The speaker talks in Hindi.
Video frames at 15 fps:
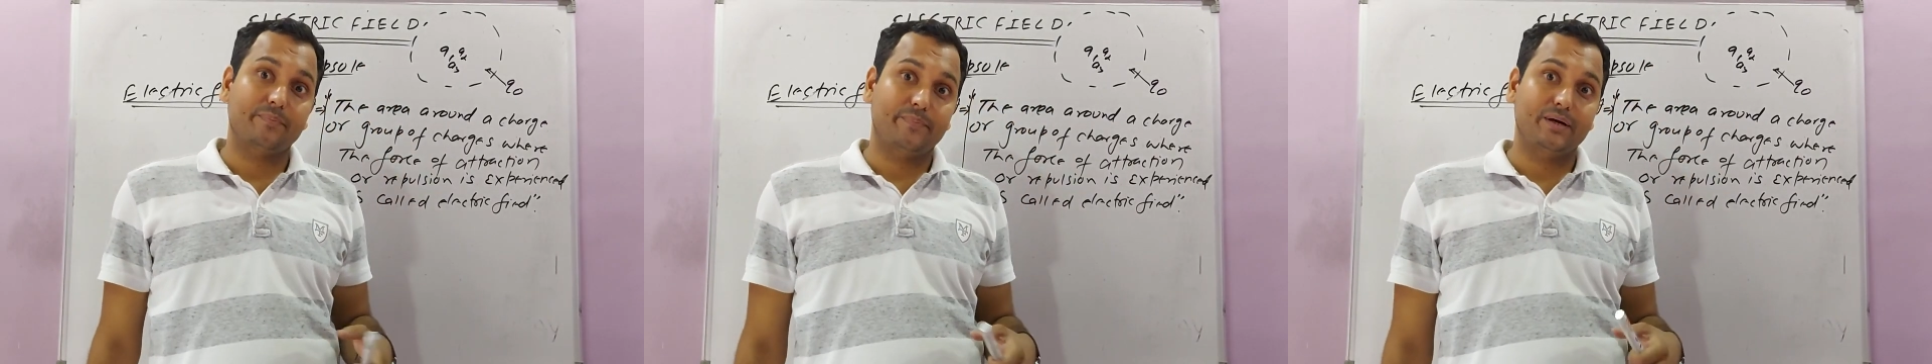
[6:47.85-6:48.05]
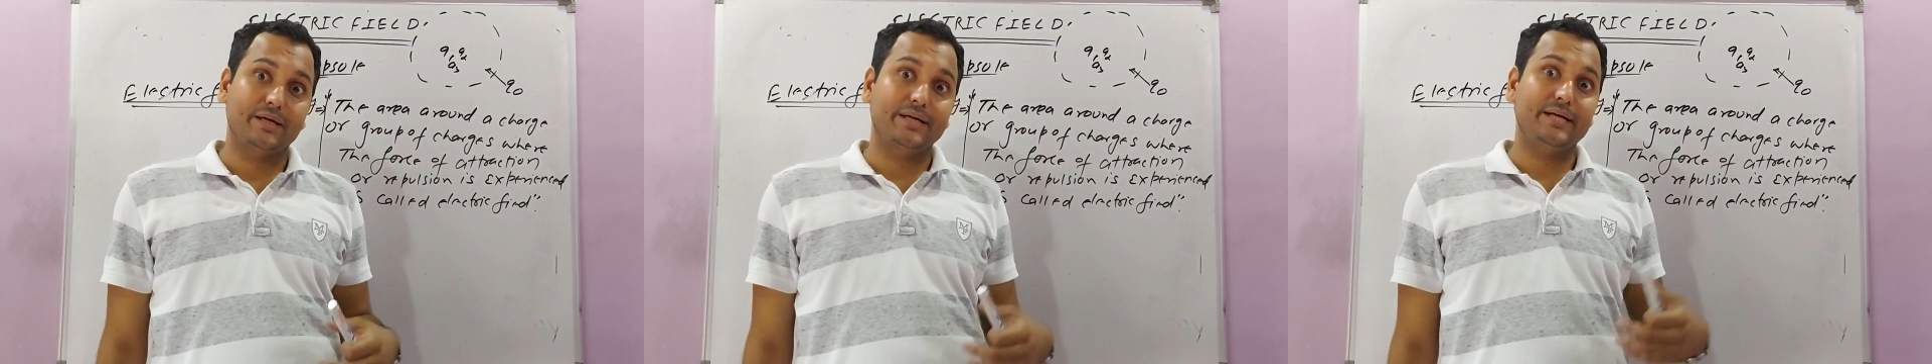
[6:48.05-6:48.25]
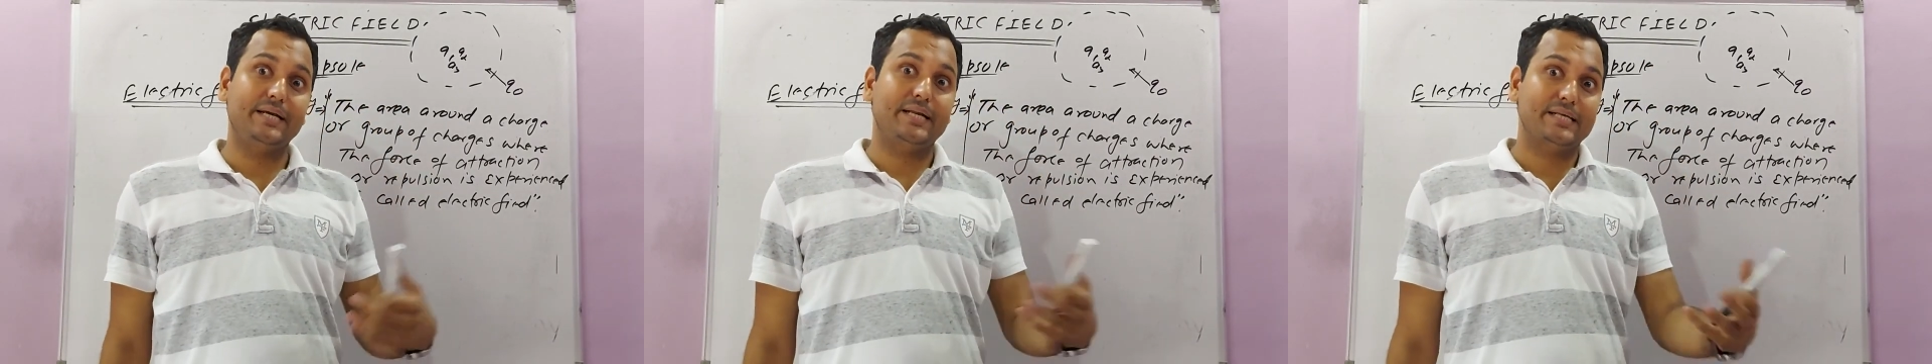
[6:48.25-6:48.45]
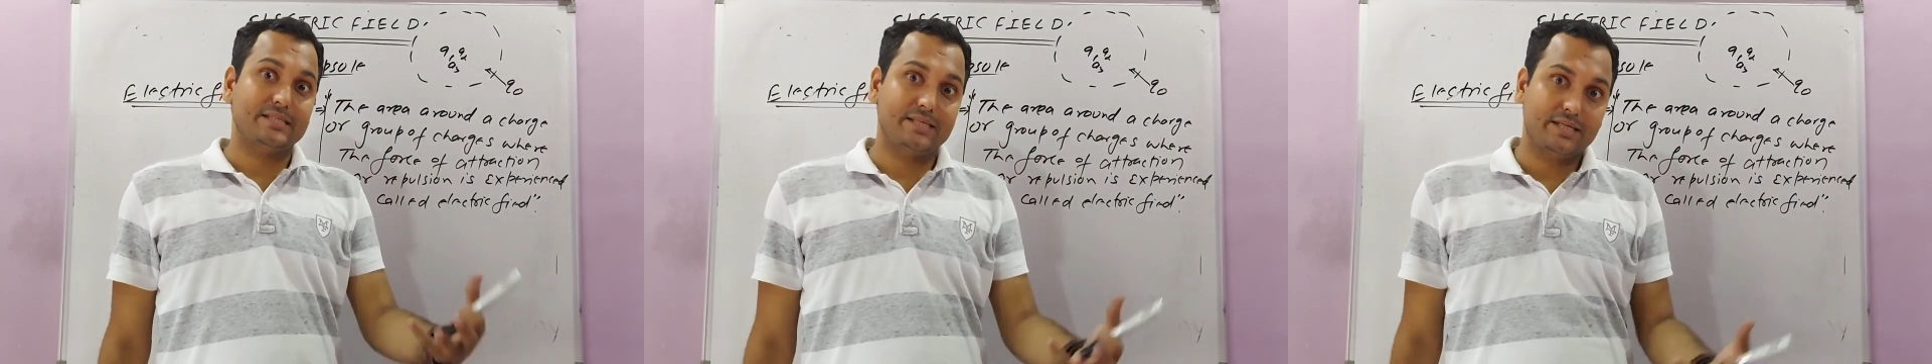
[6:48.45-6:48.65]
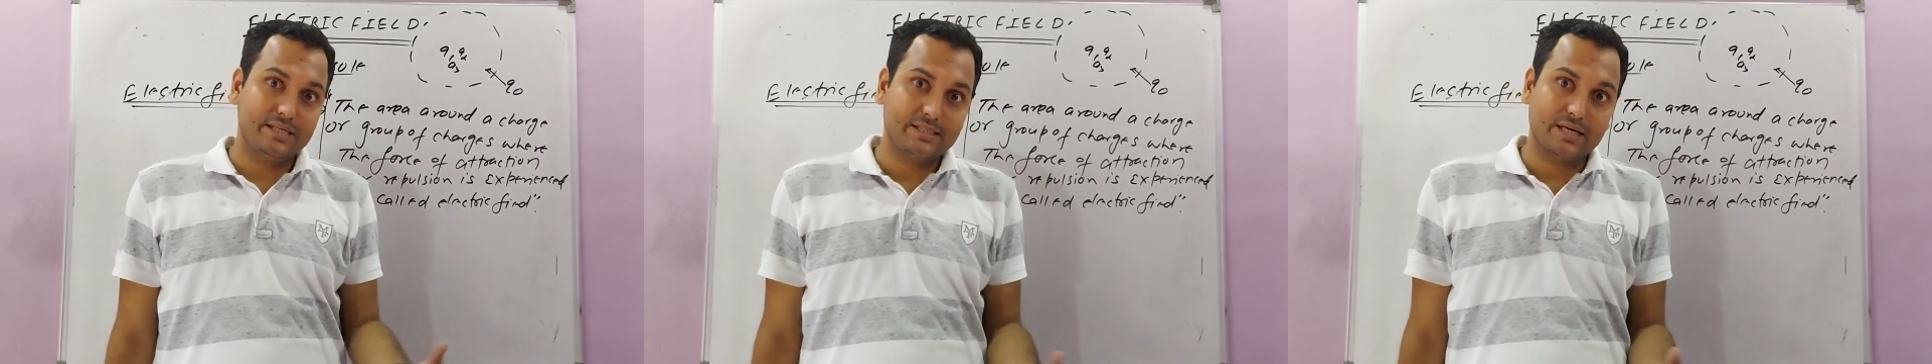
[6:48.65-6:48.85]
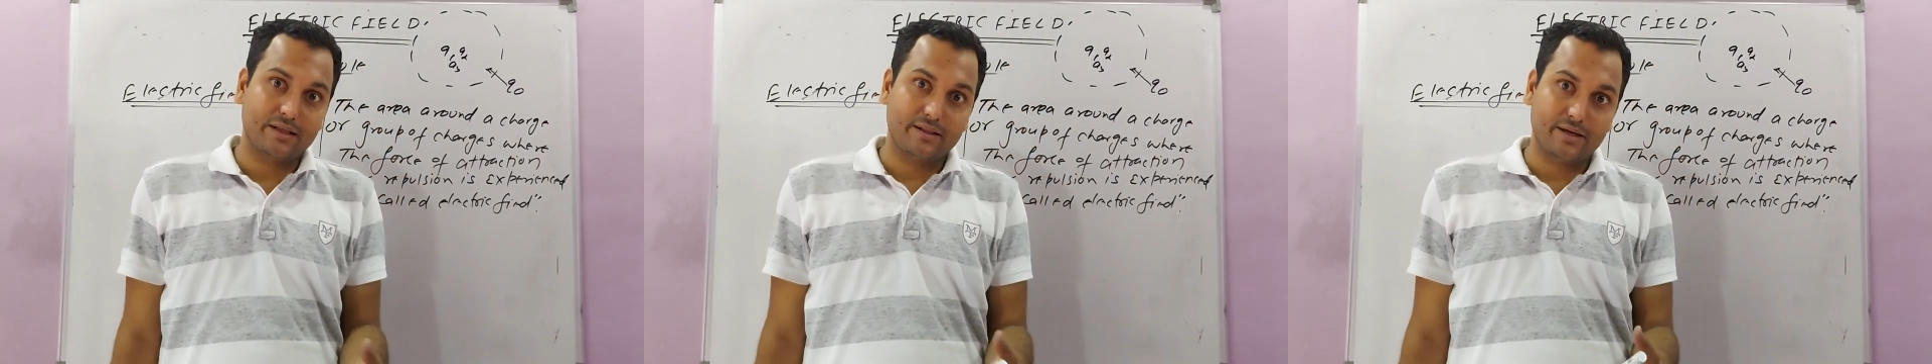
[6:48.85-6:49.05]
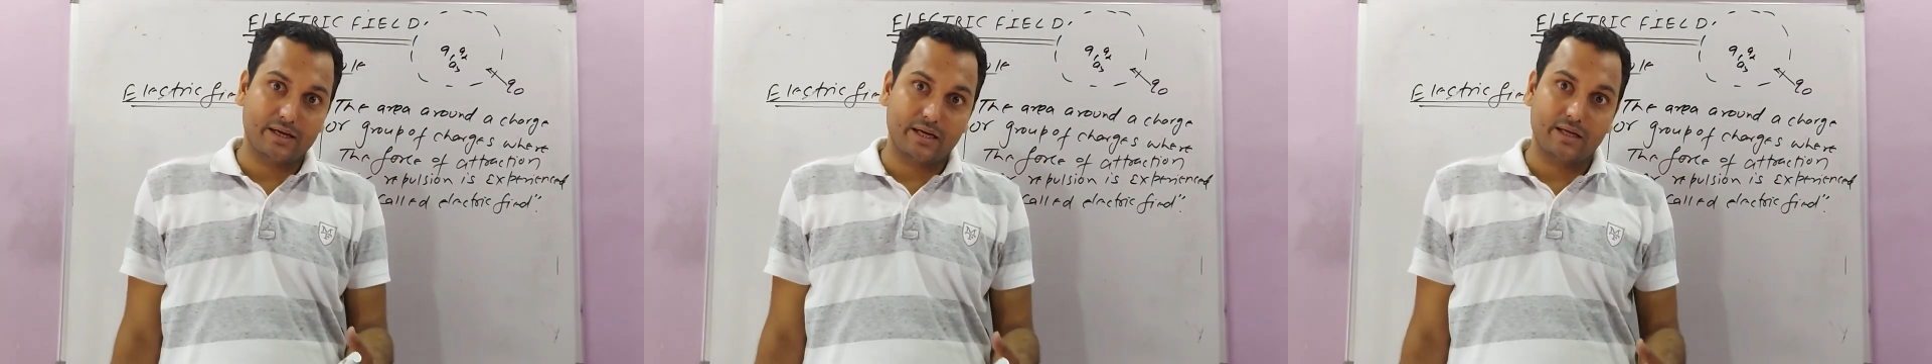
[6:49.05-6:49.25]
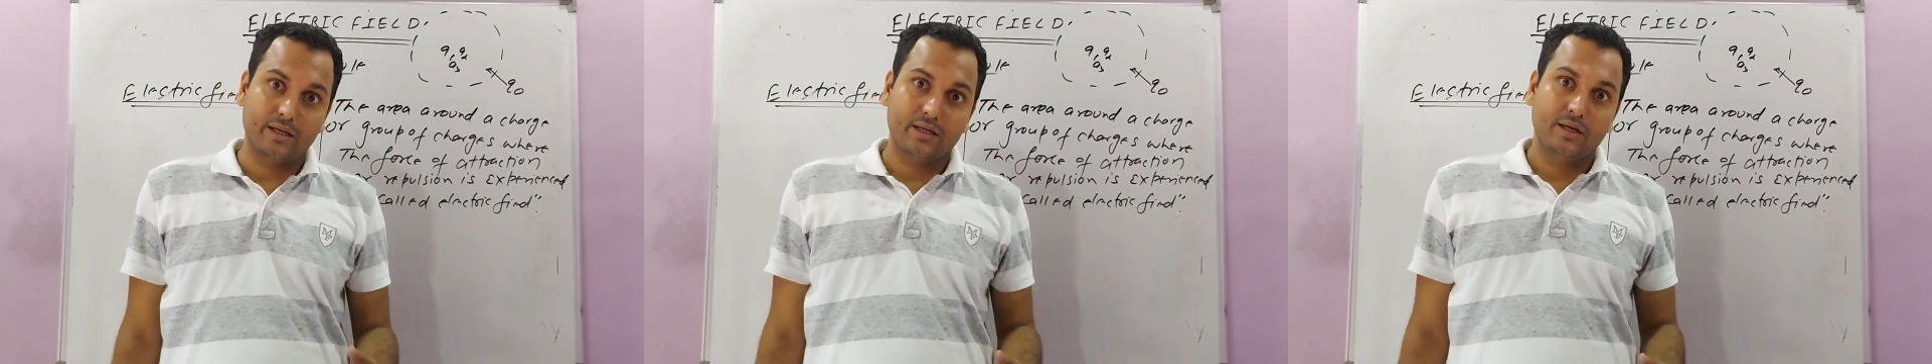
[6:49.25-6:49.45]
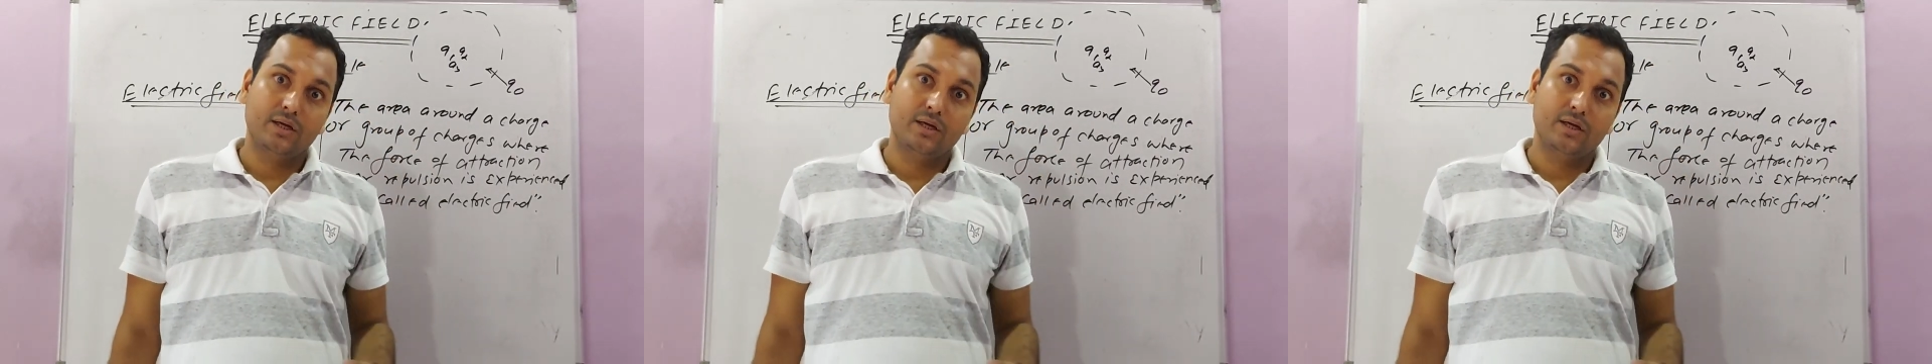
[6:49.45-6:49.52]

थप्पड़ की इंटेंसिटी ज्यादा है